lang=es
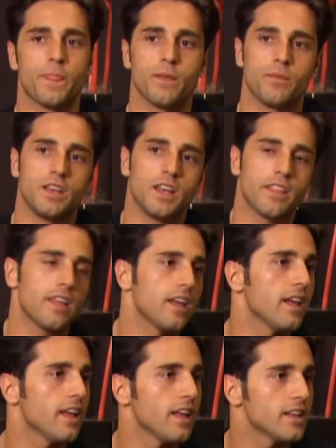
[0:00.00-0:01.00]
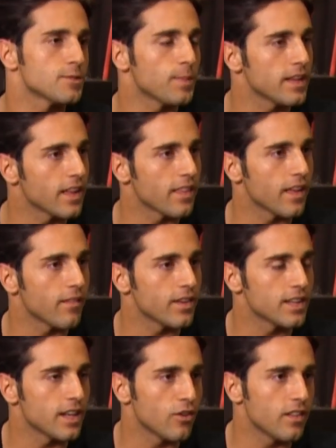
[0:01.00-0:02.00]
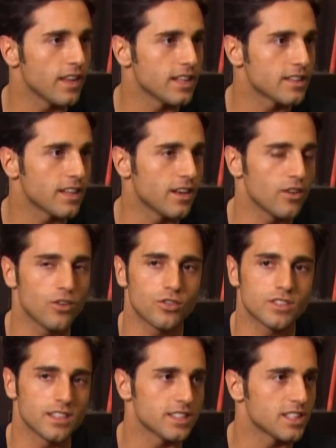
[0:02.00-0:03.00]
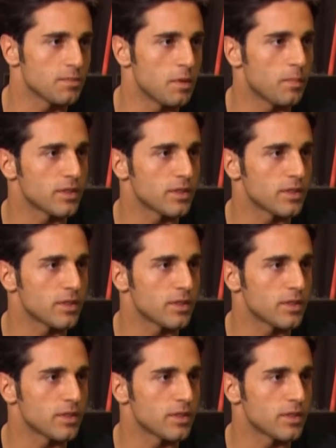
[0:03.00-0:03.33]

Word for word: venir de España, de haber llenado el día anterior 36.000